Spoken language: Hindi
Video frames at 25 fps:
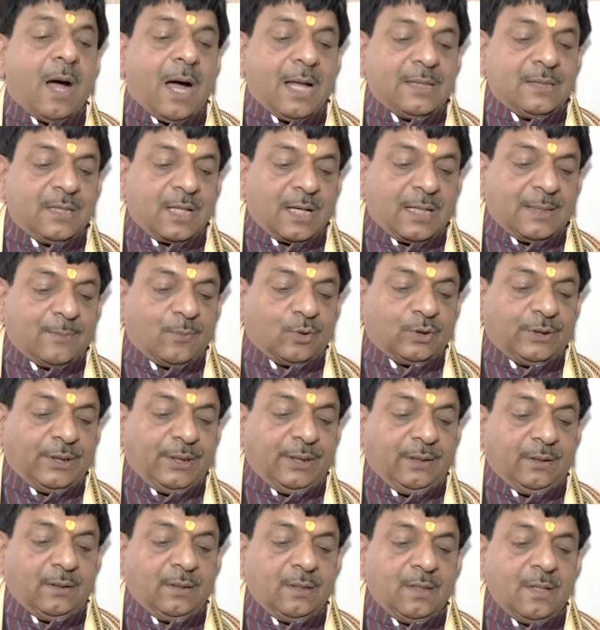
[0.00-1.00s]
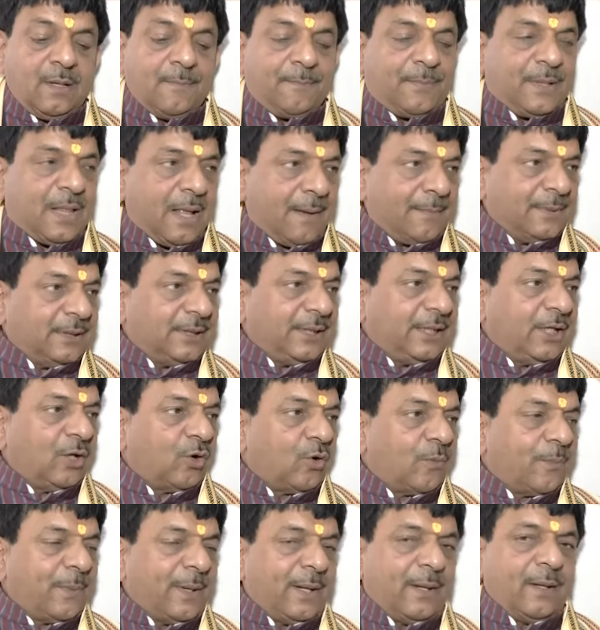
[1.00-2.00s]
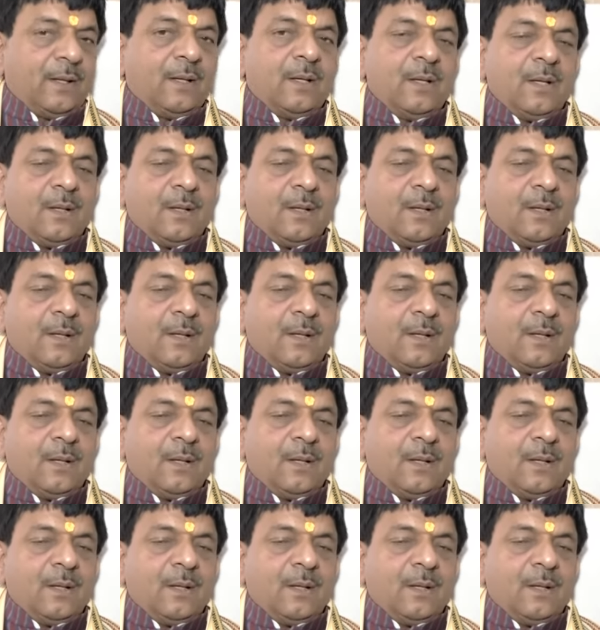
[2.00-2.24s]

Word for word: आज नरेंद्र मोदी प्रधानमंत्री के रूप में